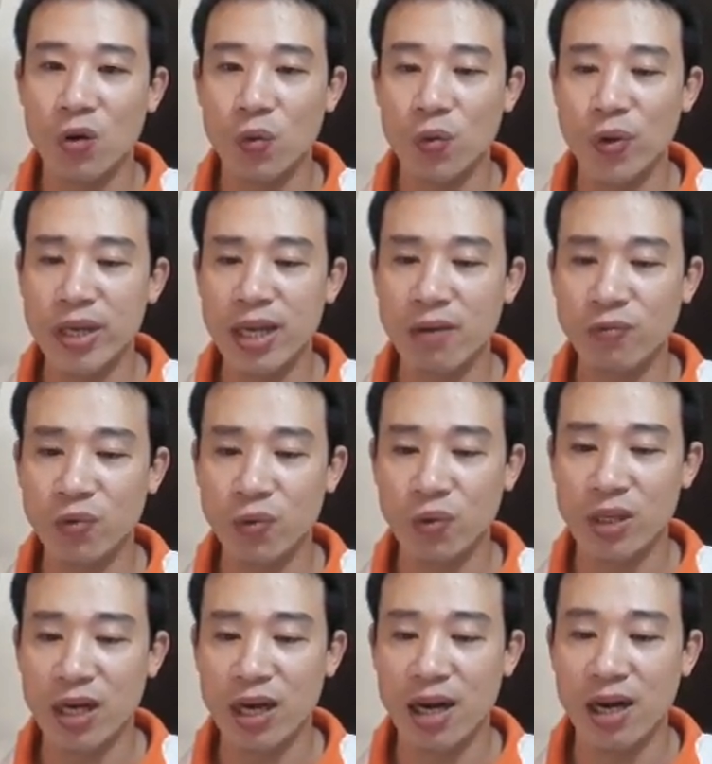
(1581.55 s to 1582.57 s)
quý nhân phù
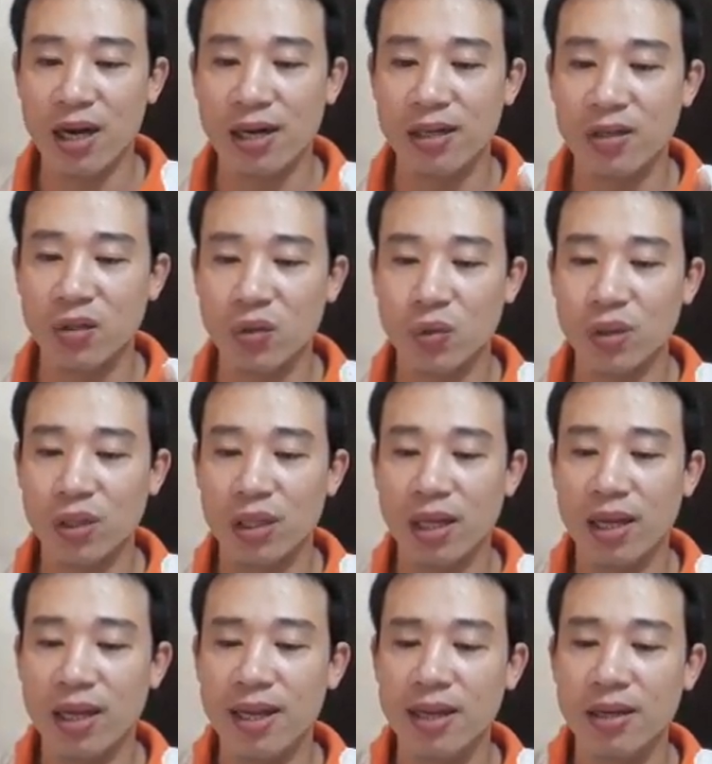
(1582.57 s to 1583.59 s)
trợ, tuổi
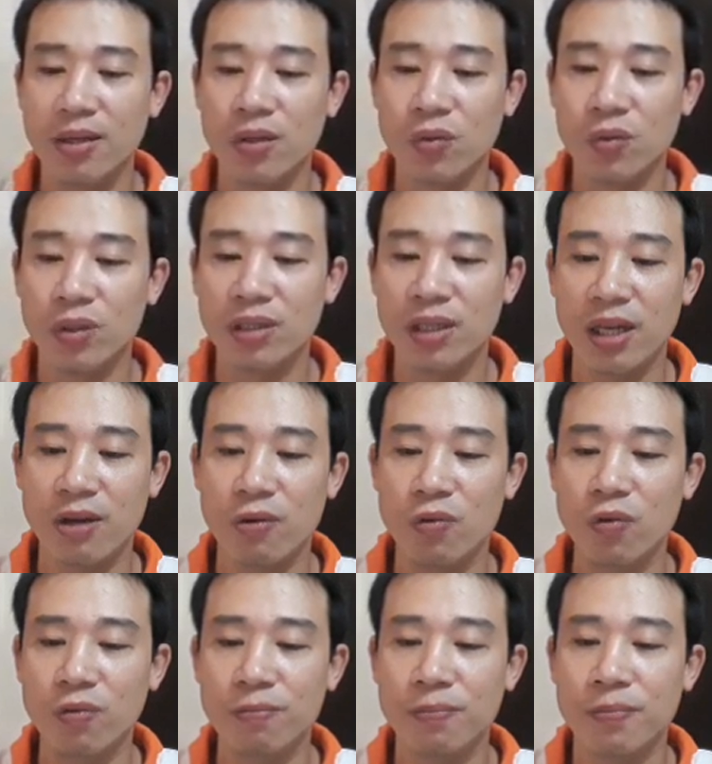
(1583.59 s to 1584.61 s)
Tý, tuổi
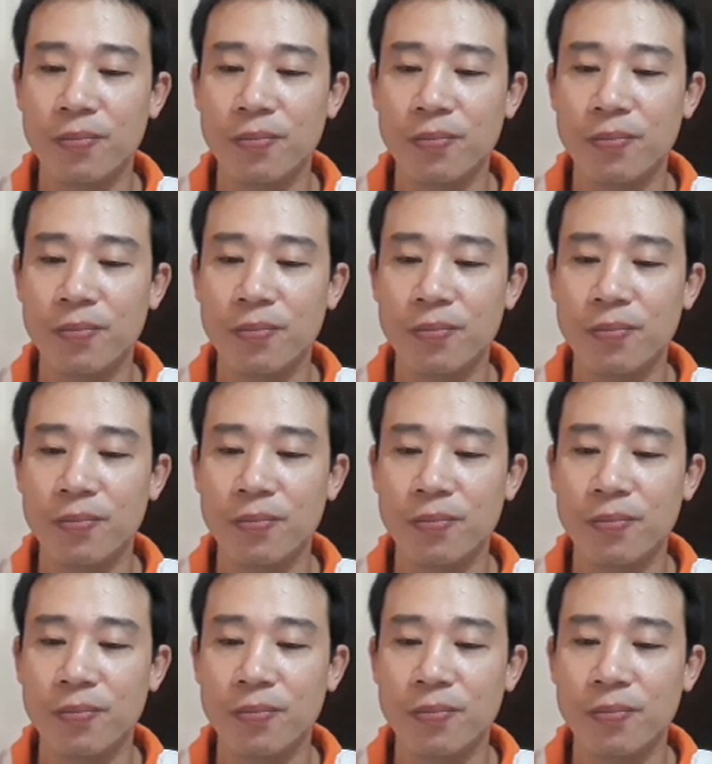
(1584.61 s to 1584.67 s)
Sửu.